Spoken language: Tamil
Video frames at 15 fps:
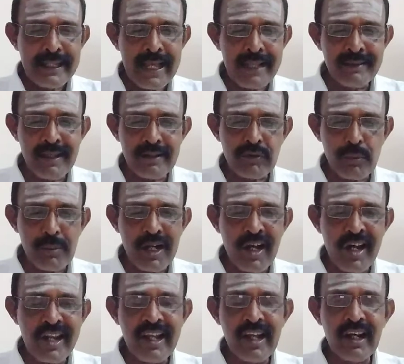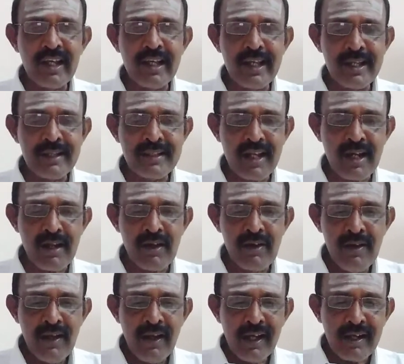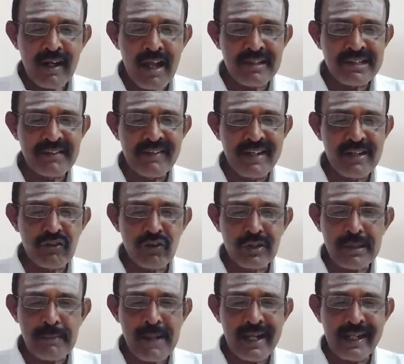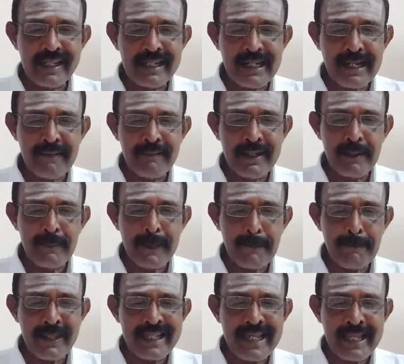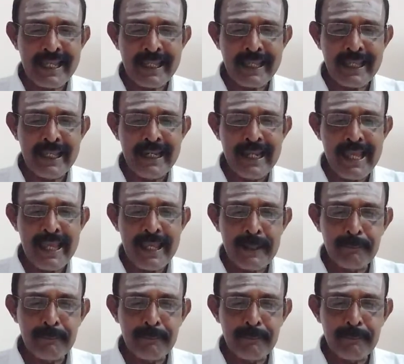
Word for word: எந்த சுபகாரியங்களுக்கு எந்த ராசி வீடு சுத்தமாக இருக்க வேண்டும் என்பதை கீழே